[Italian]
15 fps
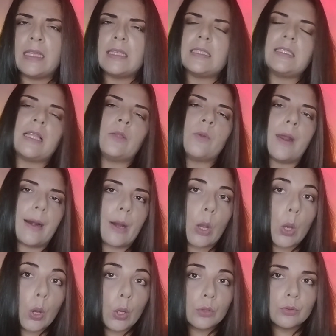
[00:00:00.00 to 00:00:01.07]
Stando al
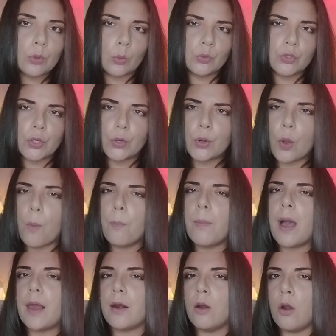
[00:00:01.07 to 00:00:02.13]
racconto, un giorno
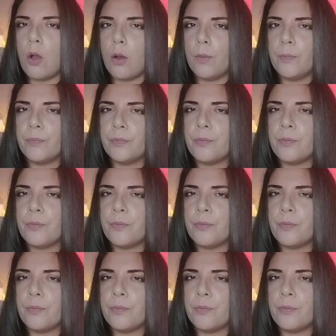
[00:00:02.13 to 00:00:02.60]
parlò